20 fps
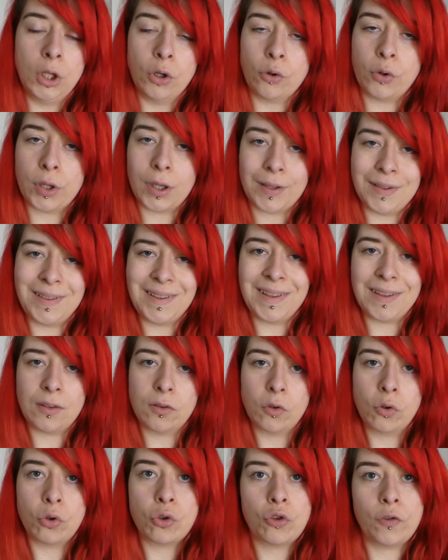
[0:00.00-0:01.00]
regarder
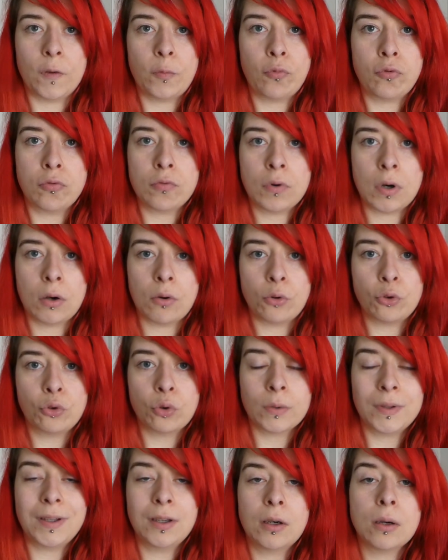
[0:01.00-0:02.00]
qu'est-ce que je vais pouvoir euh,
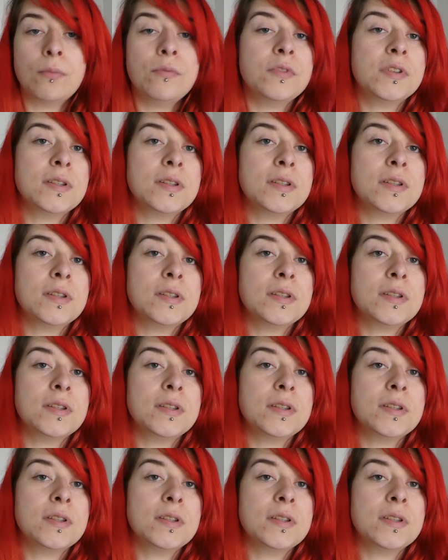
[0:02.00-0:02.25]
tourner comme